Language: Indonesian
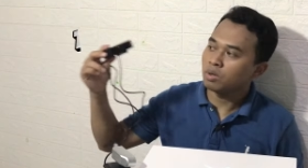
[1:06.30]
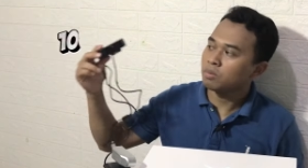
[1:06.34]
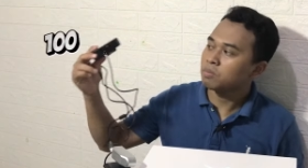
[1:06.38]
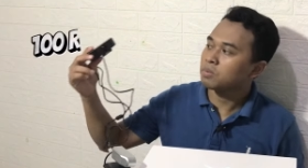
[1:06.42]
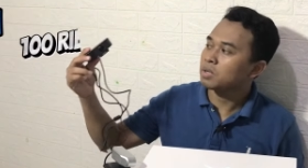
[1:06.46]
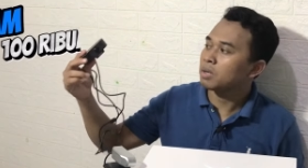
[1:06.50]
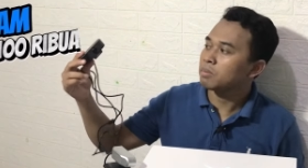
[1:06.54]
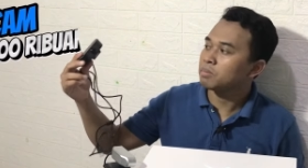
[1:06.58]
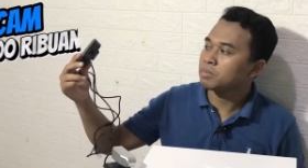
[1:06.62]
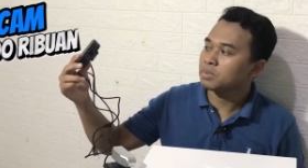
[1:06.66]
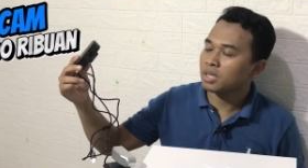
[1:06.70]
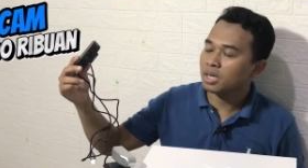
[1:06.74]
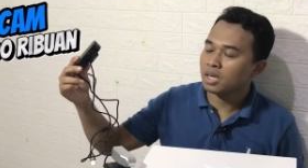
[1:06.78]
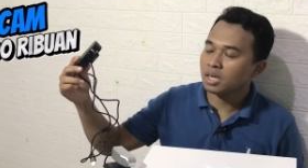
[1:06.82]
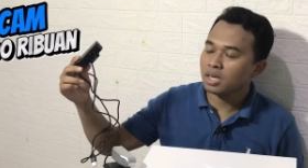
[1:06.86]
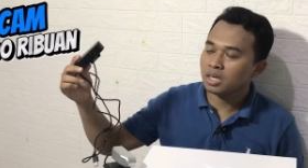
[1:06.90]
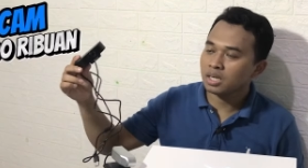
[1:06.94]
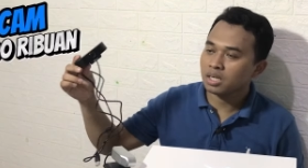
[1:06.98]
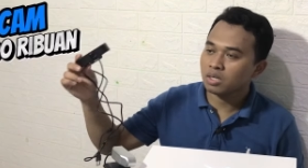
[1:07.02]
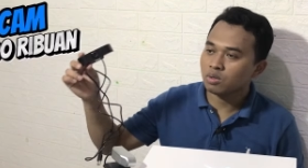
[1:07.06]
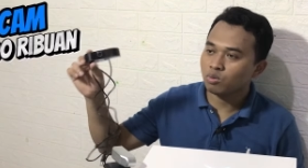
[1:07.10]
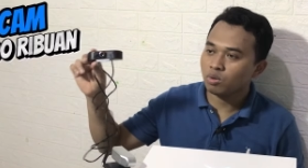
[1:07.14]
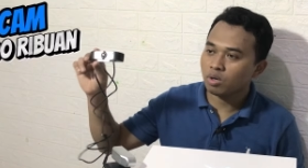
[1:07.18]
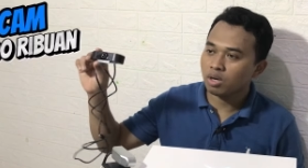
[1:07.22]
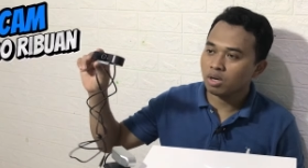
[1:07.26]

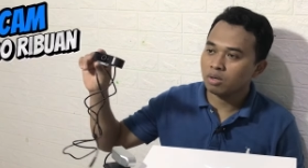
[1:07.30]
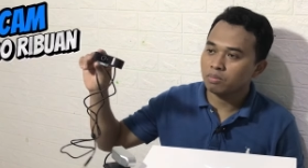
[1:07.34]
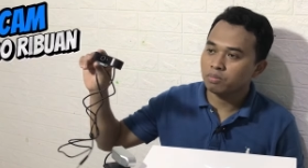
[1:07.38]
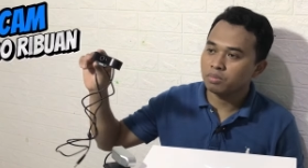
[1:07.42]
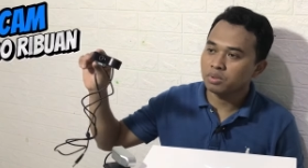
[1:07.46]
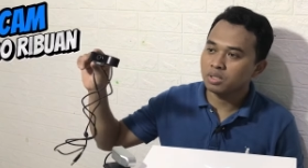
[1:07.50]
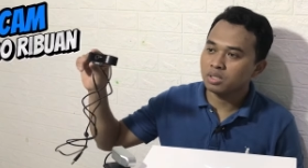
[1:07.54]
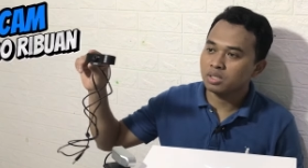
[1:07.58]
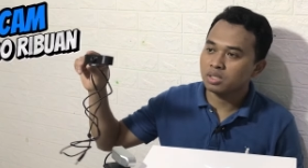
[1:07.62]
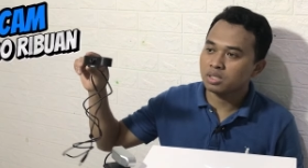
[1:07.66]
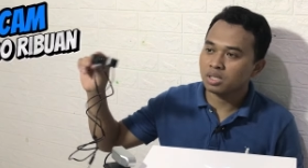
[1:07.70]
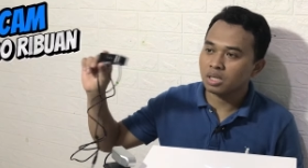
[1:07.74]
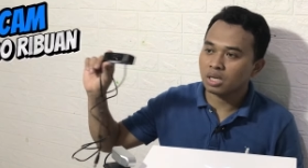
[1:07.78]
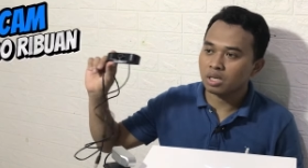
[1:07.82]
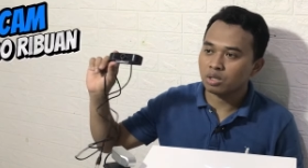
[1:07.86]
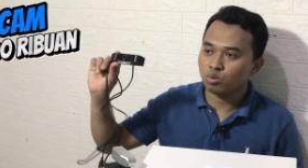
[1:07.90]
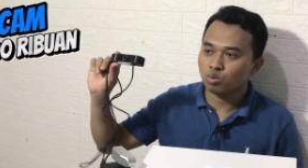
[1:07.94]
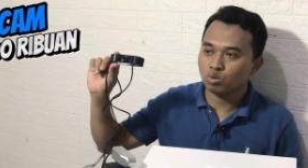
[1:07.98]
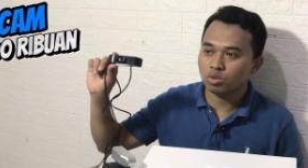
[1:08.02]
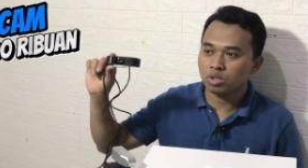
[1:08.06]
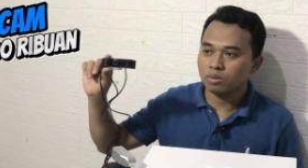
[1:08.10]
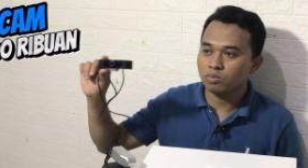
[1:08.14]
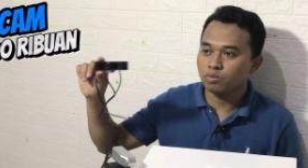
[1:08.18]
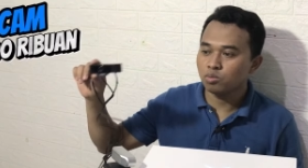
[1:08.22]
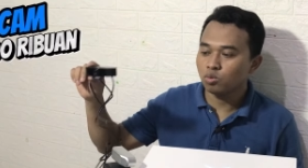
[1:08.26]
webcamnya kurang lebih 100
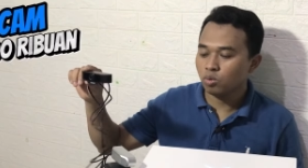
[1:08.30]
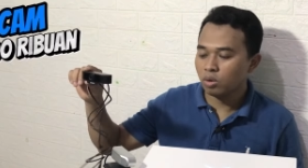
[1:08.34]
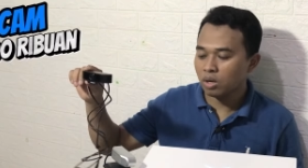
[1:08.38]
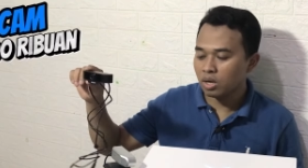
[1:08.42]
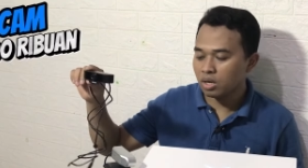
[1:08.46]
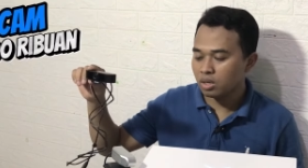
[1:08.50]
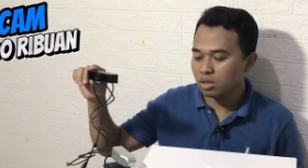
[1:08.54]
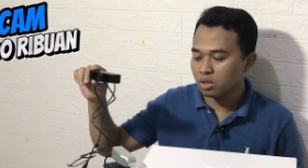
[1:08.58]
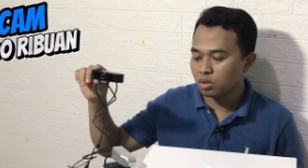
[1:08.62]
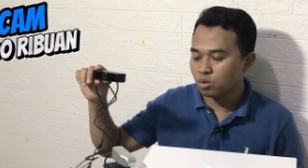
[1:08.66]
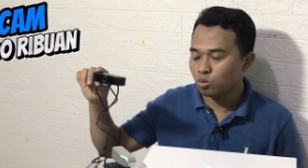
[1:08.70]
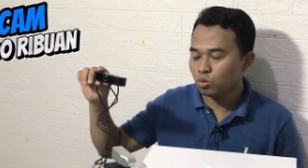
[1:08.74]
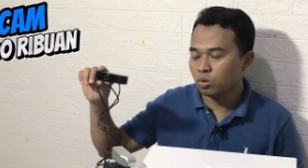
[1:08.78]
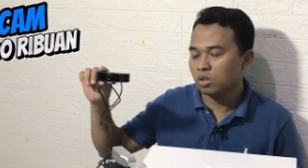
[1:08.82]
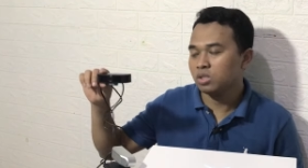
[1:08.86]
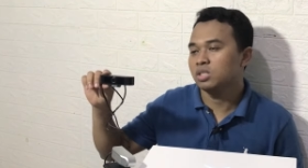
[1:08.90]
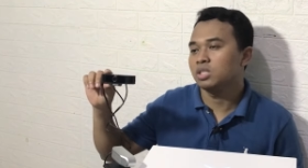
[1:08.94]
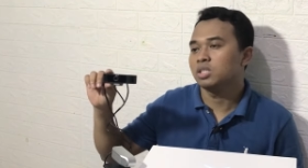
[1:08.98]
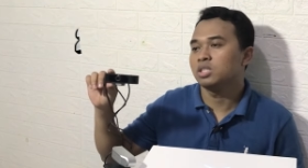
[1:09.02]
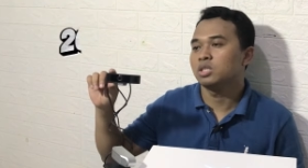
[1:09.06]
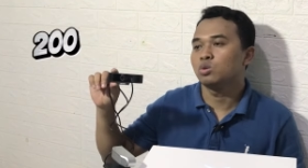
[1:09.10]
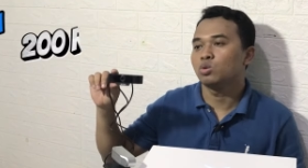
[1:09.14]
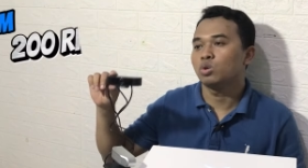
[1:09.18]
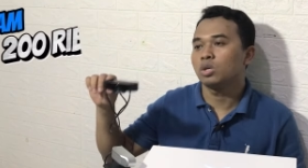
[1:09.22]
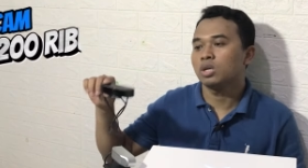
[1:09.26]
ribuan, dua
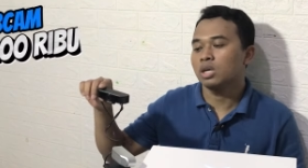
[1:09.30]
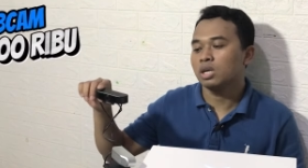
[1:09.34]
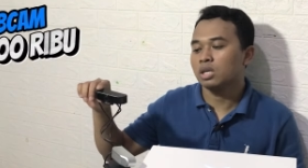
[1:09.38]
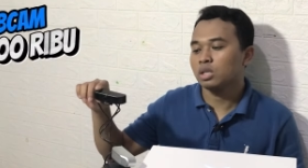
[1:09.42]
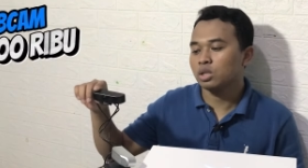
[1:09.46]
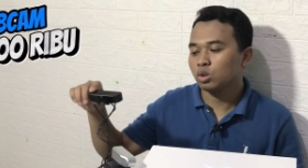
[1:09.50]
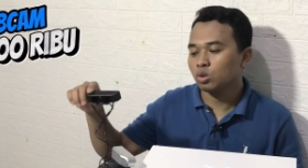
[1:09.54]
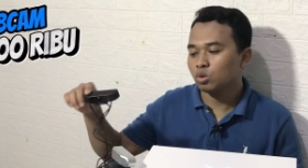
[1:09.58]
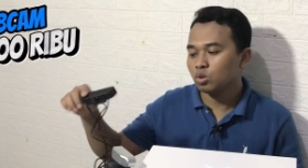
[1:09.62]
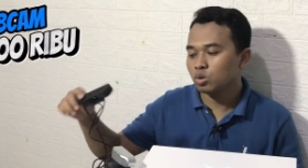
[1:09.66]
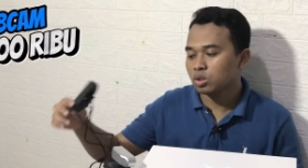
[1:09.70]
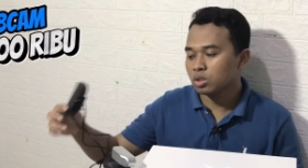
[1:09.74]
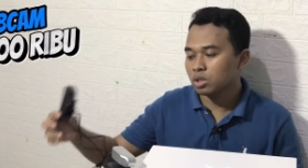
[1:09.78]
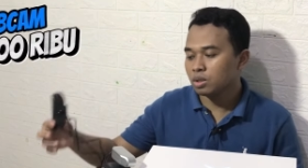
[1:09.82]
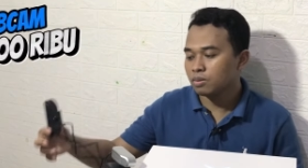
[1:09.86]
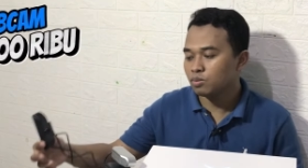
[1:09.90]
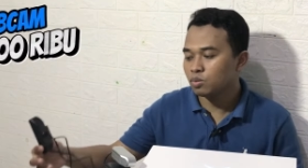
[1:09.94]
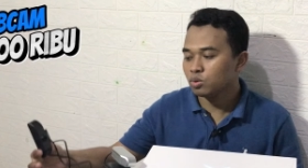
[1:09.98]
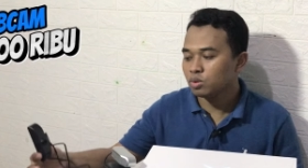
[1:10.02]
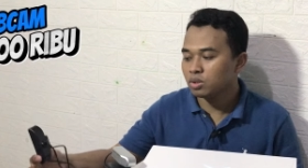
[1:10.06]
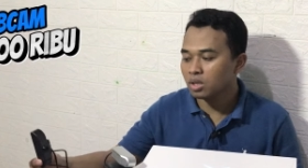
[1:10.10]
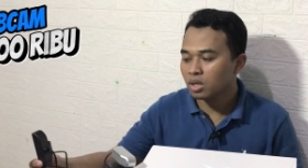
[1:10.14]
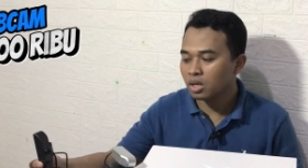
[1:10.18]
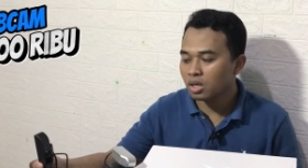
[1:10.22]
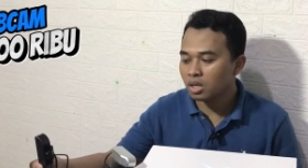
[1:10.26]
jadi 200,
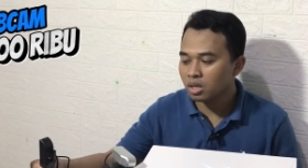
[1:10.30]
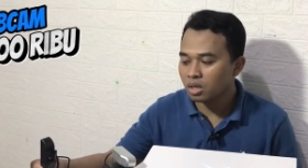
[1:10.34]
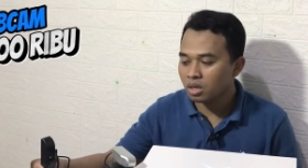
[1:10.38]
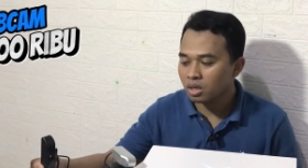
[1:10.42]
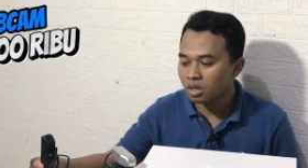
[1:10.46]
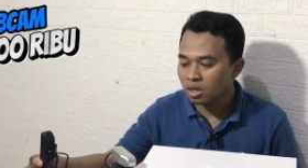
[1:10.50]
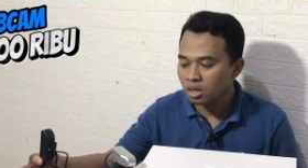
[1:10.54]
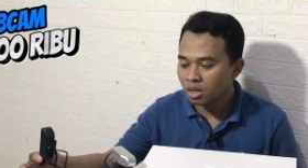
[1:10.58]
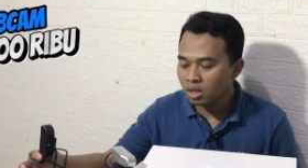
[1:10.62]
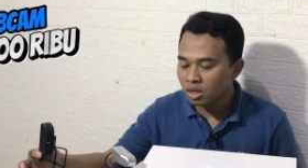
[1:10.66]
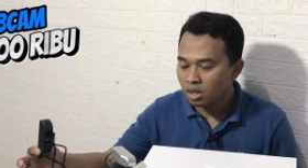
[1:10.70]
kemudian